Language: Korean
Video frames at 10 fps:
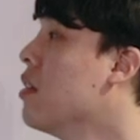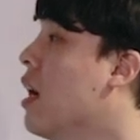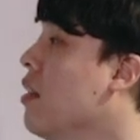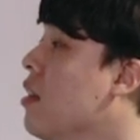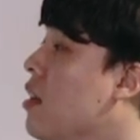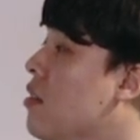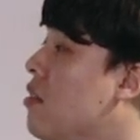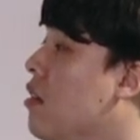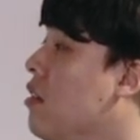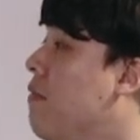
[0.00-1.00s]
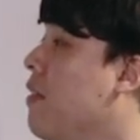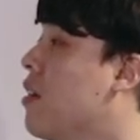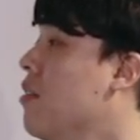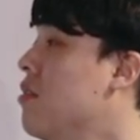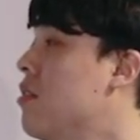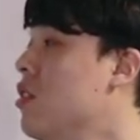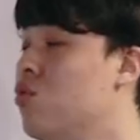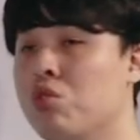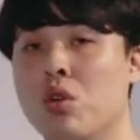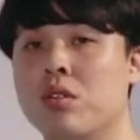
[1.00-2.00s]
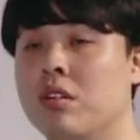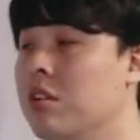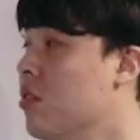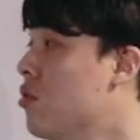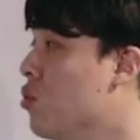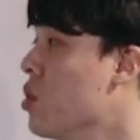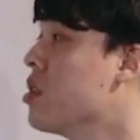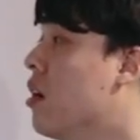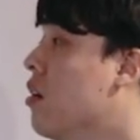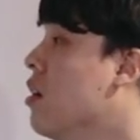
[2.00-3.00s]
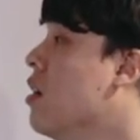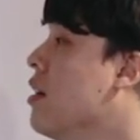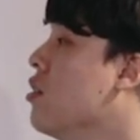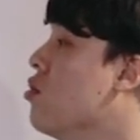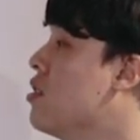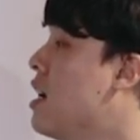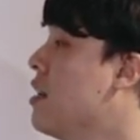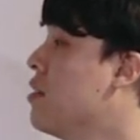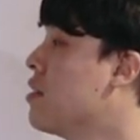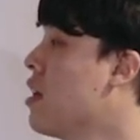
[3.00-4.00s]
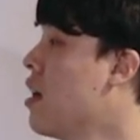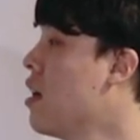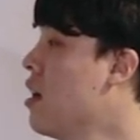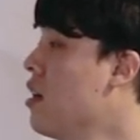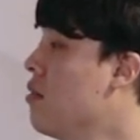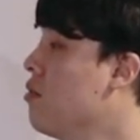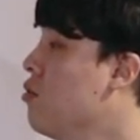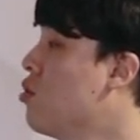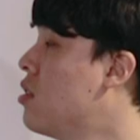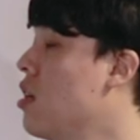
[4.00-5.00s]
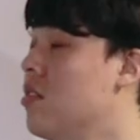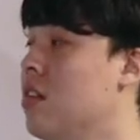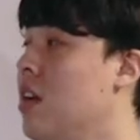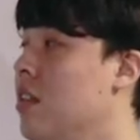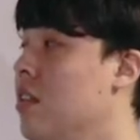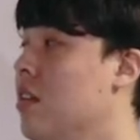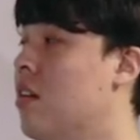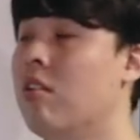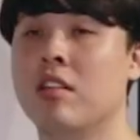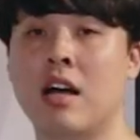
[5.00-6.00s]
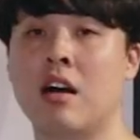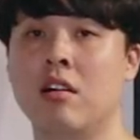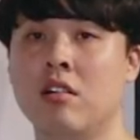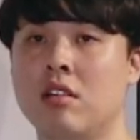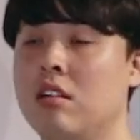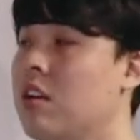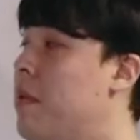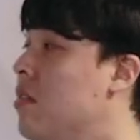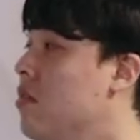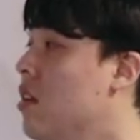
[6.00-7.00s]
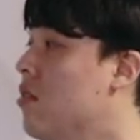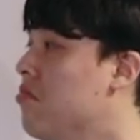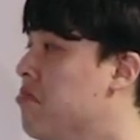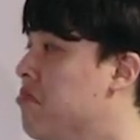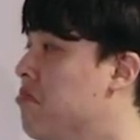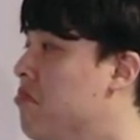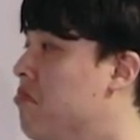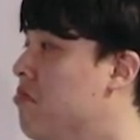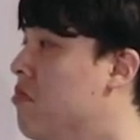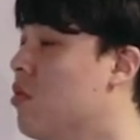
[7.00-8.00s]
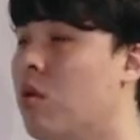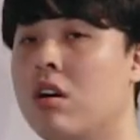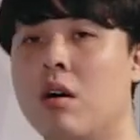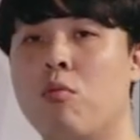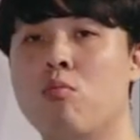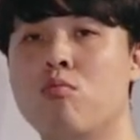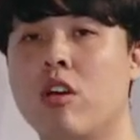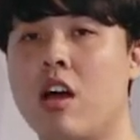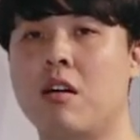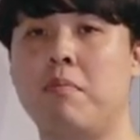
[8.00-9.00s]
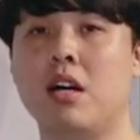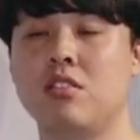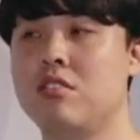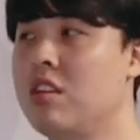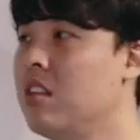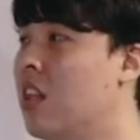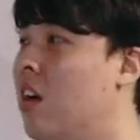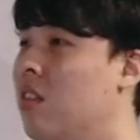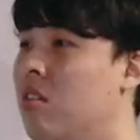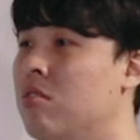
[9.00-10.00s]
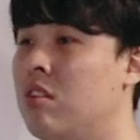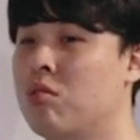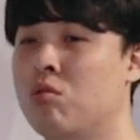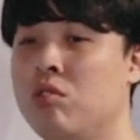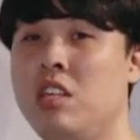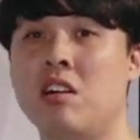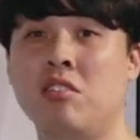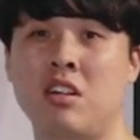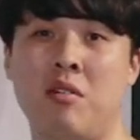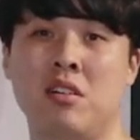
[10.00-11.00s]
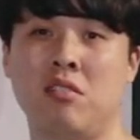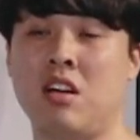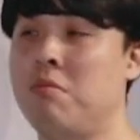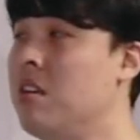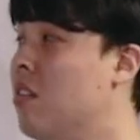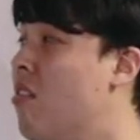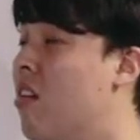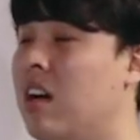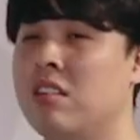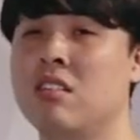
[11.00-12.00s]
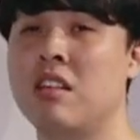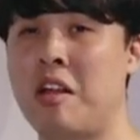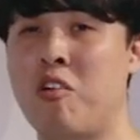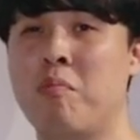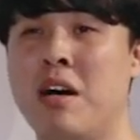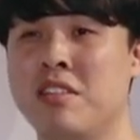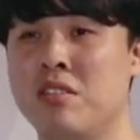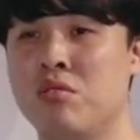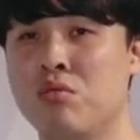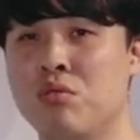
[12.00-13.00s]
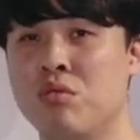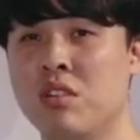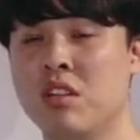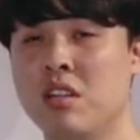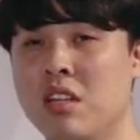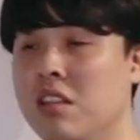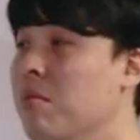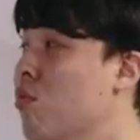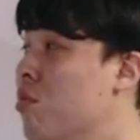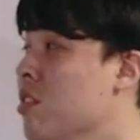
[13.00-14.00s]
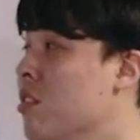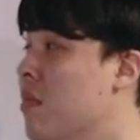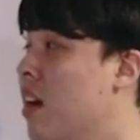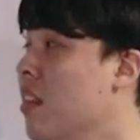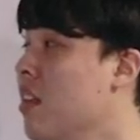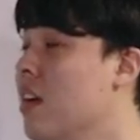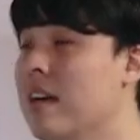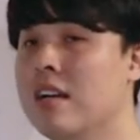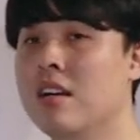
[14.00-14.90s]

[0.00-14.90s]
일단 significance는 중요성이죠. 중요성. 유지하는 것에 육체적인 건강을 자 이렇게 봤을 때는 음, 뭔가 몸무게 아까 빠진 얘기 나왔던 것 같고 이 단어 나와서 답이 이것과 같은데 라고 빠질 수 있는 부분이지만